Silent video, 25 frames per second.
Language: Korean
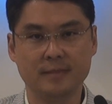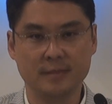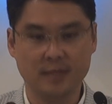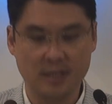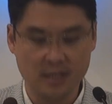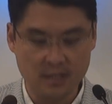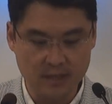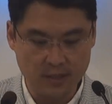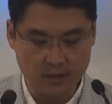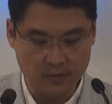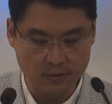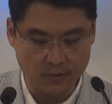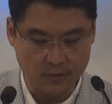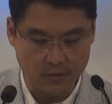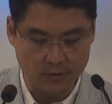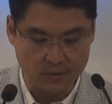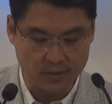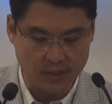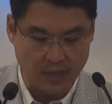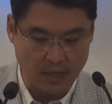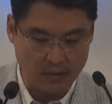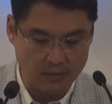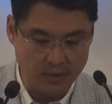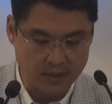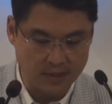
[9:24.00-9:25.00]
실제로
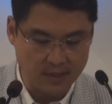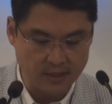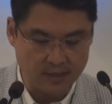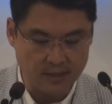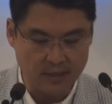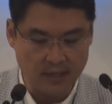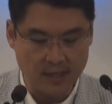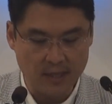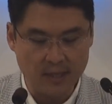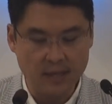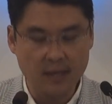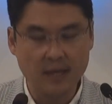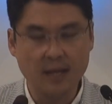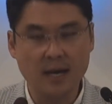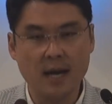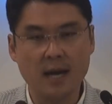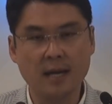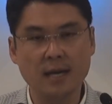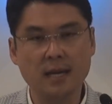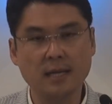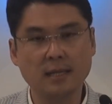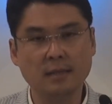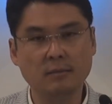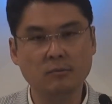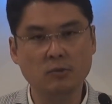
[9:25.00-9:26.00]
다윗은
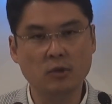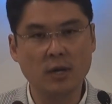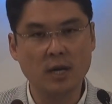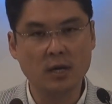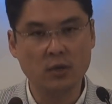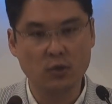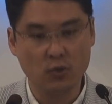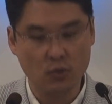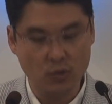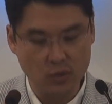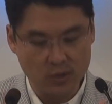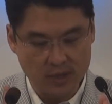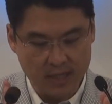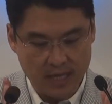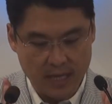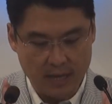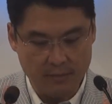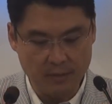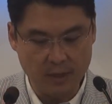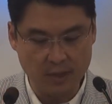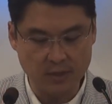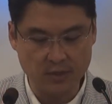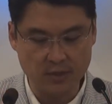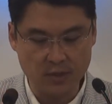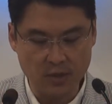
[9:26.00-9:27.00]
하나님과
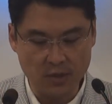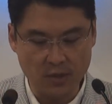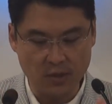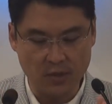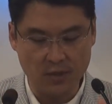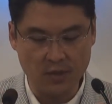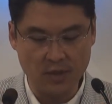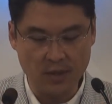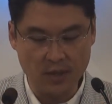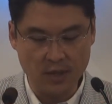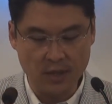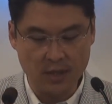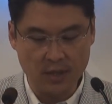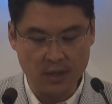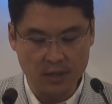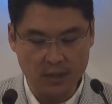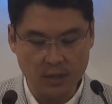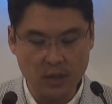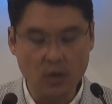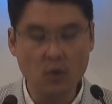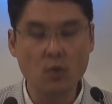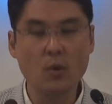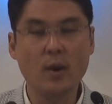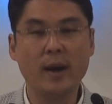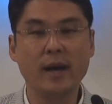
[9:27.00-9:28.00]
교제하면서
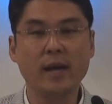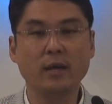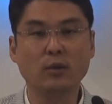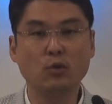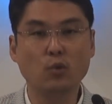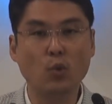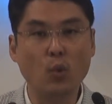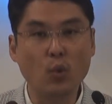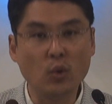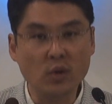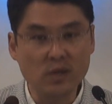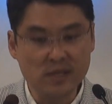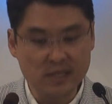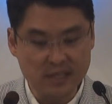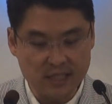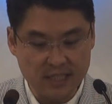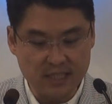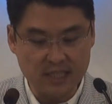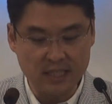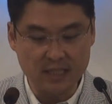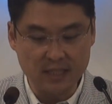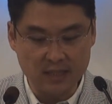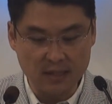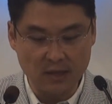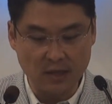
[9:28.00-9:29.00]
여호와의 도를
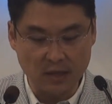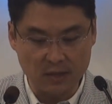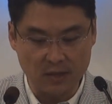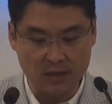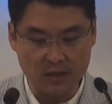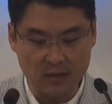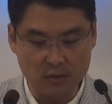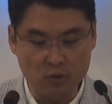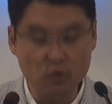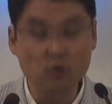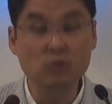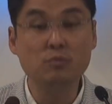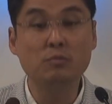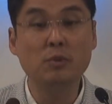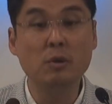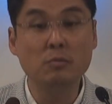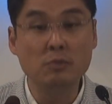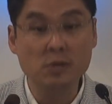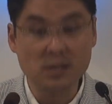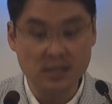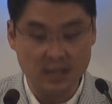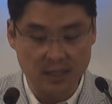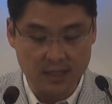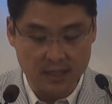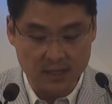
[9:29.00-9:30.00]
지키는 것,
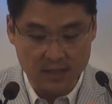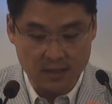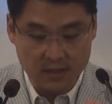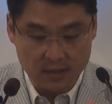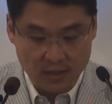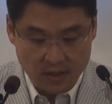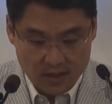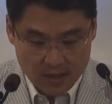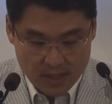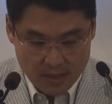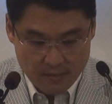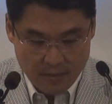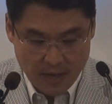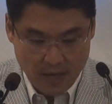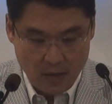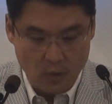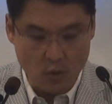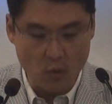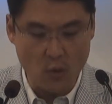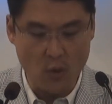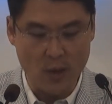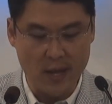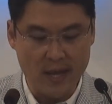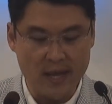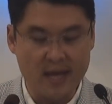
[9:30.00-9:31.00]
율법을 지키는
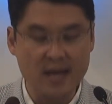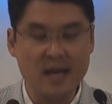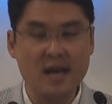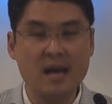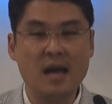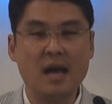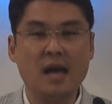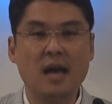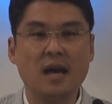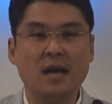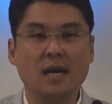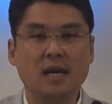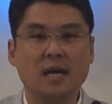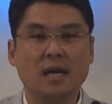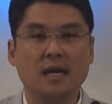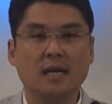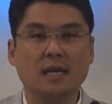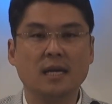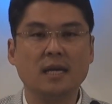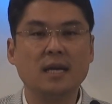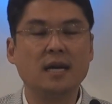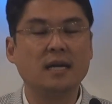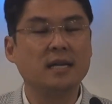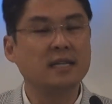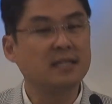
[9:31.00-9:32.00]
것이야말로
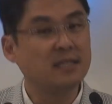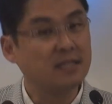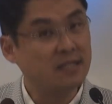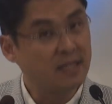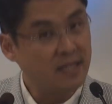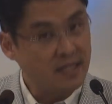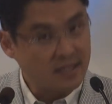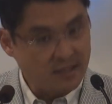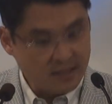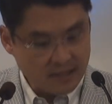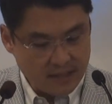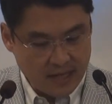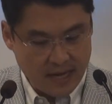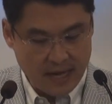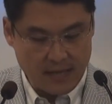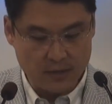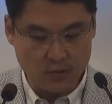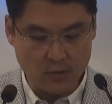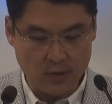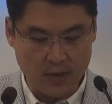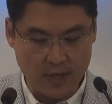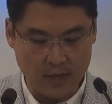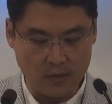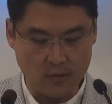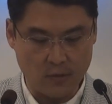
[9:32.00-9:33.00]
인간의 스트레스를
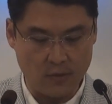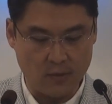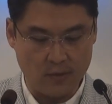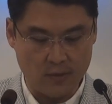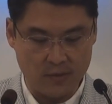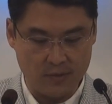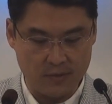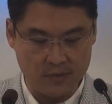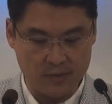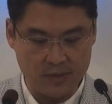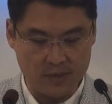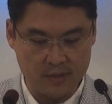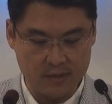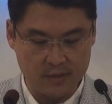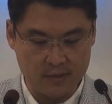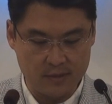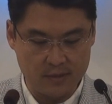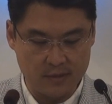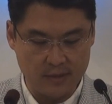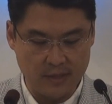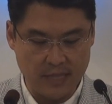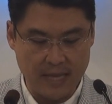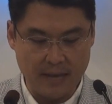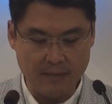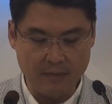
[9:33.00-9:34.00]
해소하고
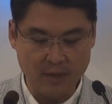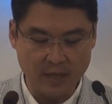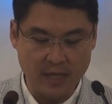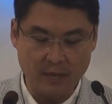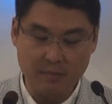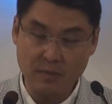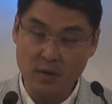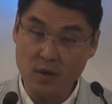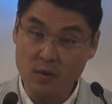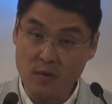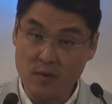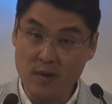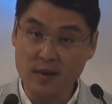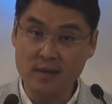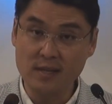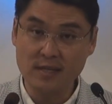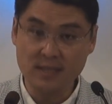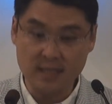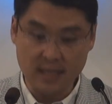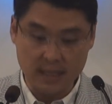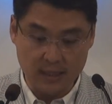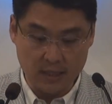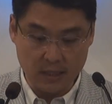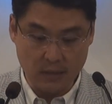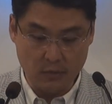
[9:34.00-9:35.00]
내면의 평화를
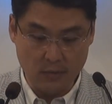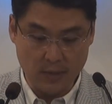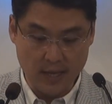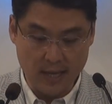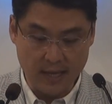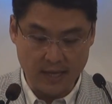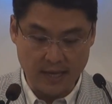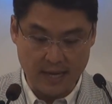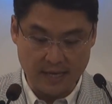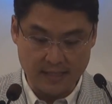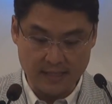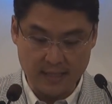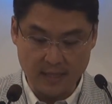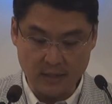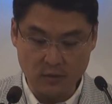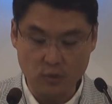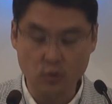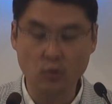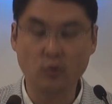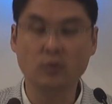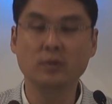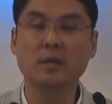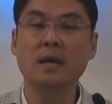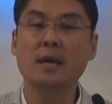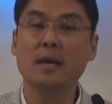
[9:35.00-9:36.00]
찾기 위해 가장
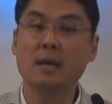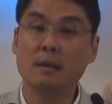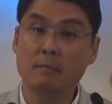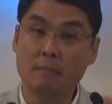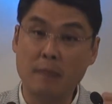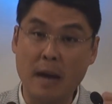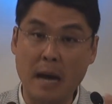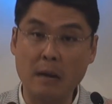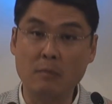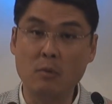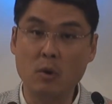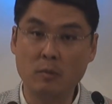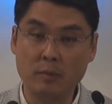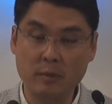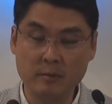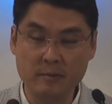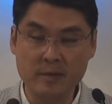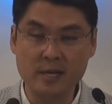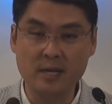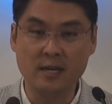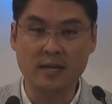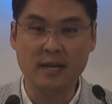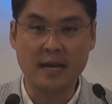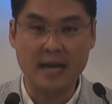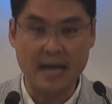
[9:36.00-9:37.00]
좋은
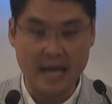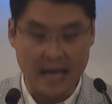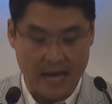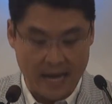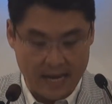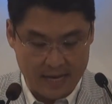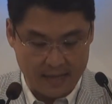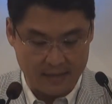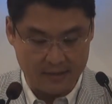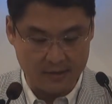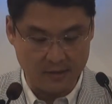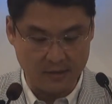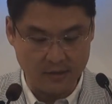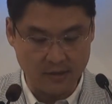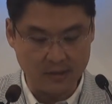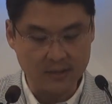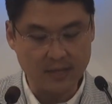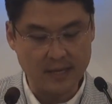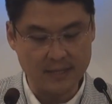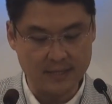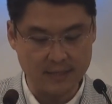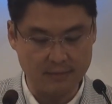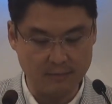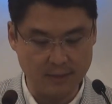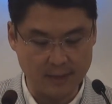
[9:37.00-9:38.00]
방법임을 알았던 것
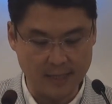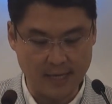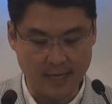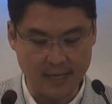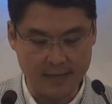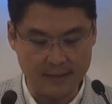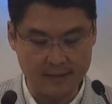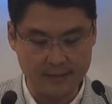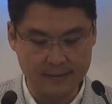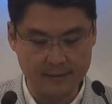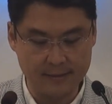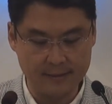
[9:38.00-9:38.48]
같습니다.